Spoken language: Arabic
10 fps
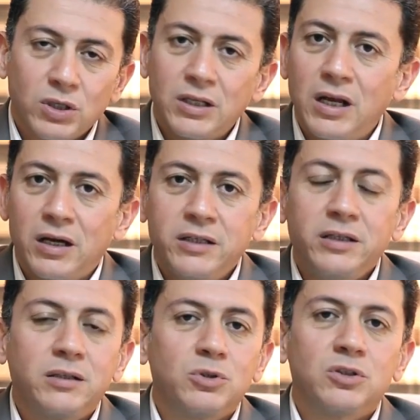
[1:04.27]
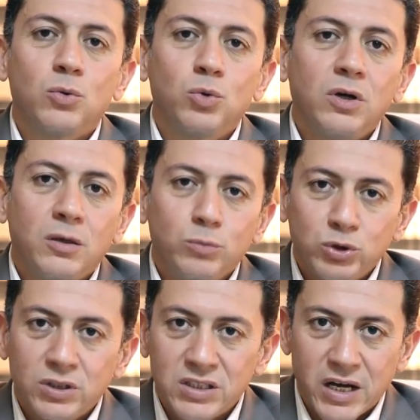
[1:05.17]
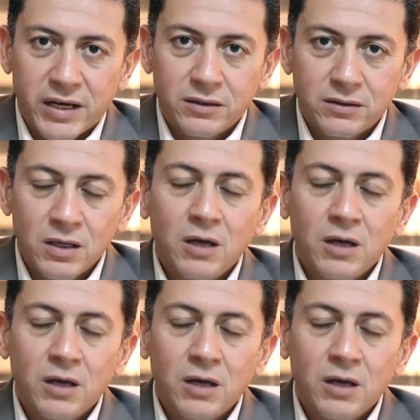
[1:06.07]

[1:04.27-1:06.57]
وكده لا احنا بنطولها لمده ساعات